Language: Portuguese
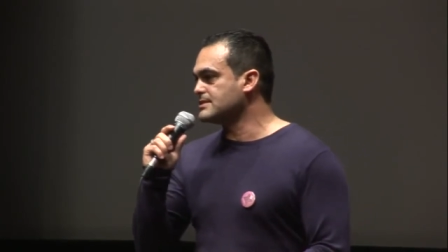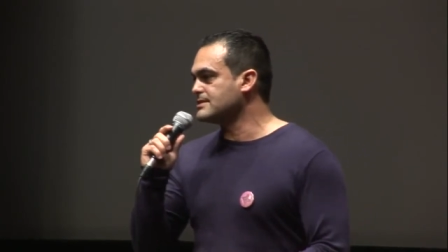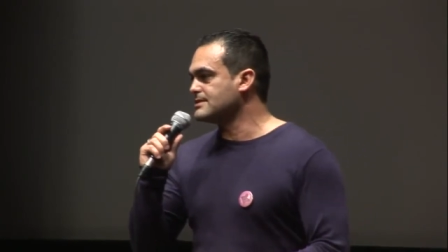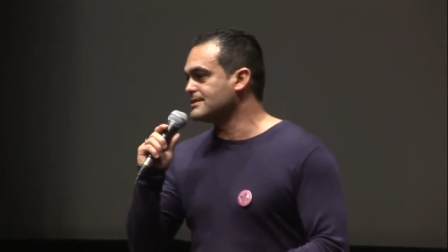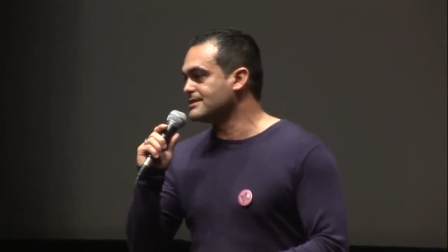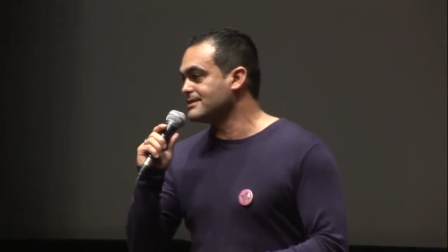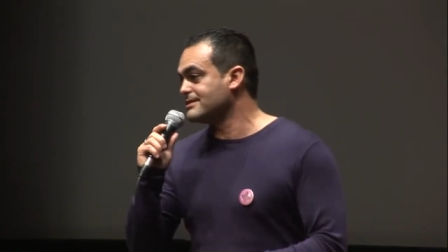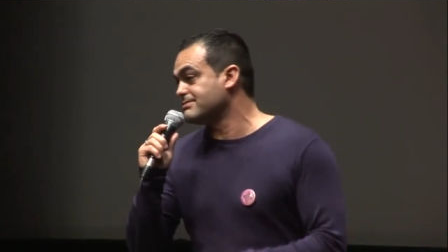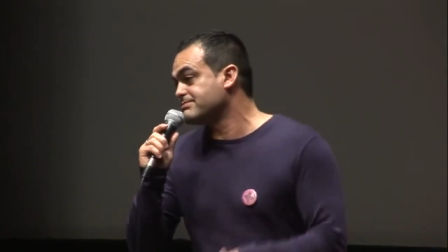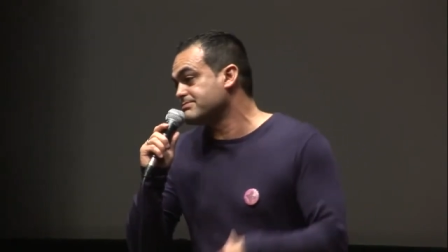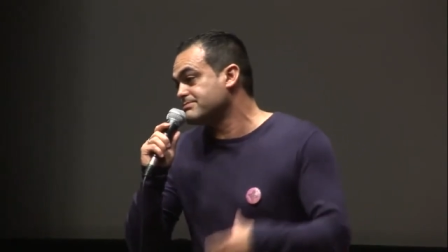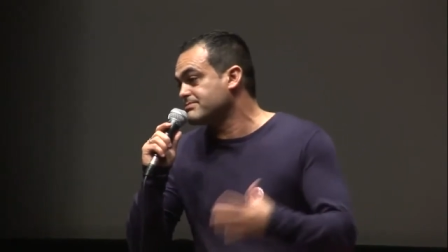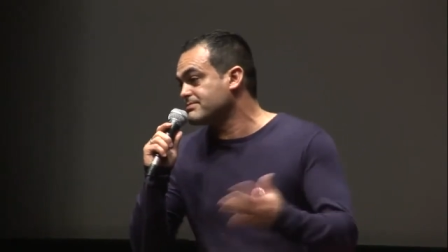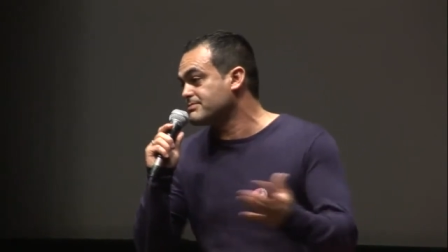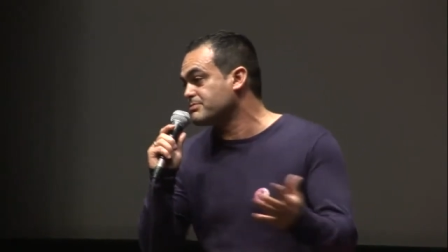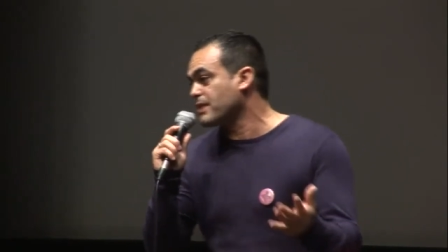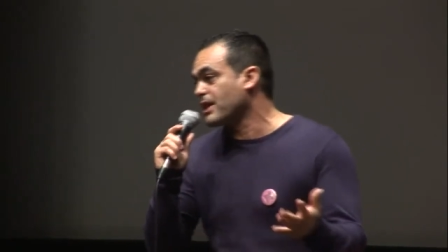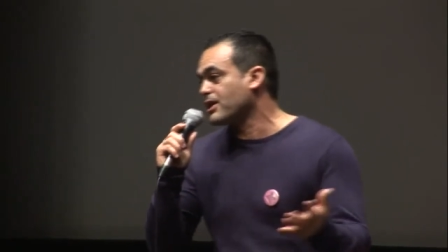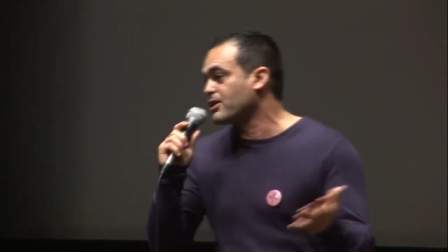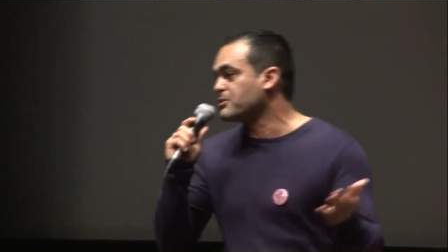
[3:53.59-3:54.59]
eh,
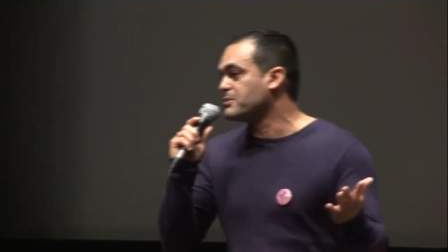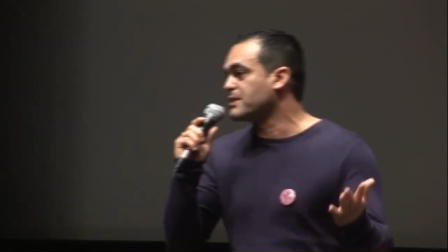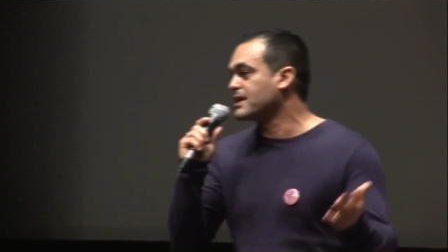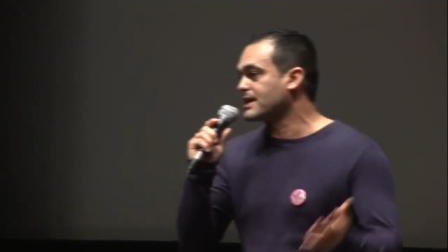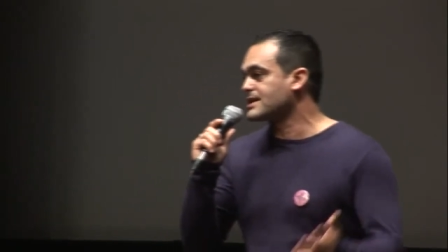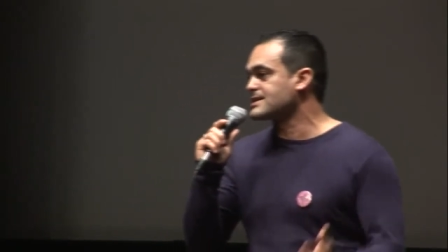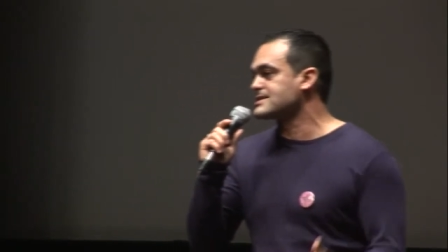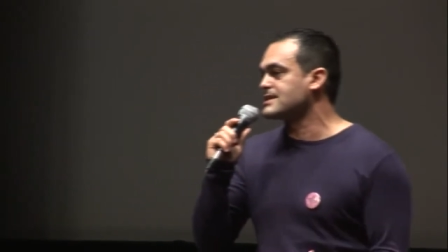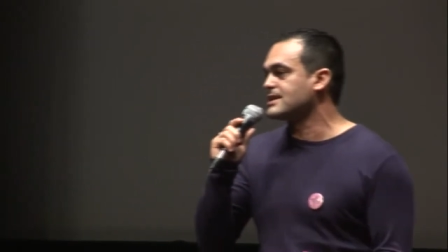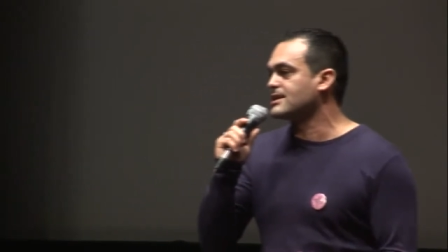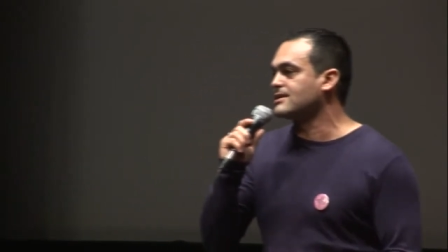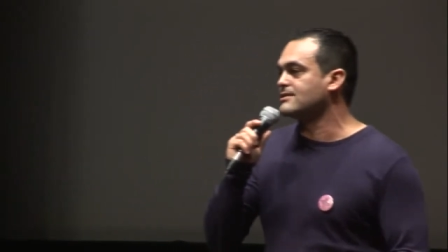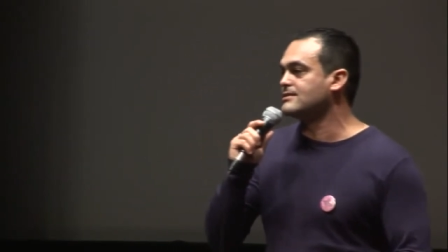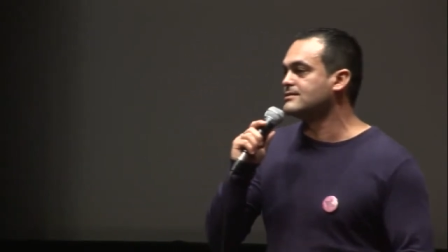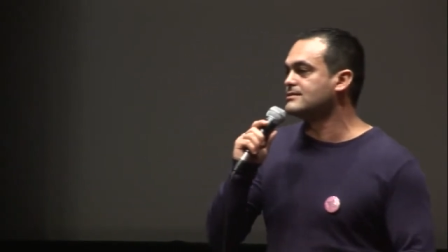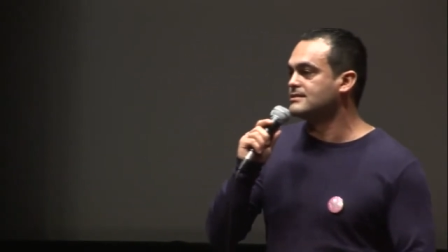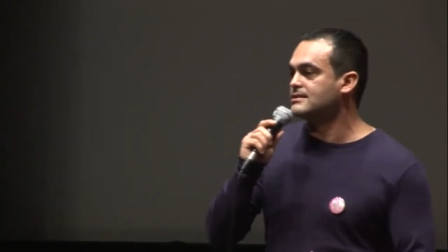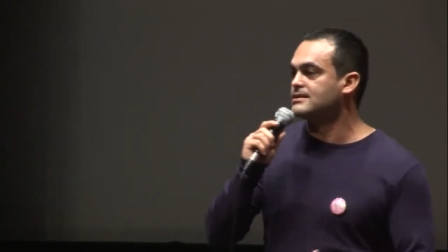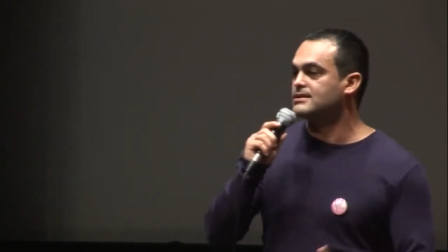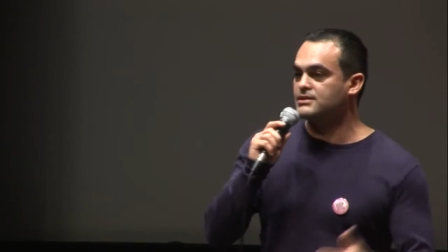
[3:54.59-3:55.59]
por alguma
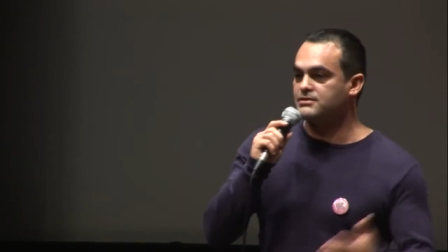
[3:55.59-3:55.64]
razão,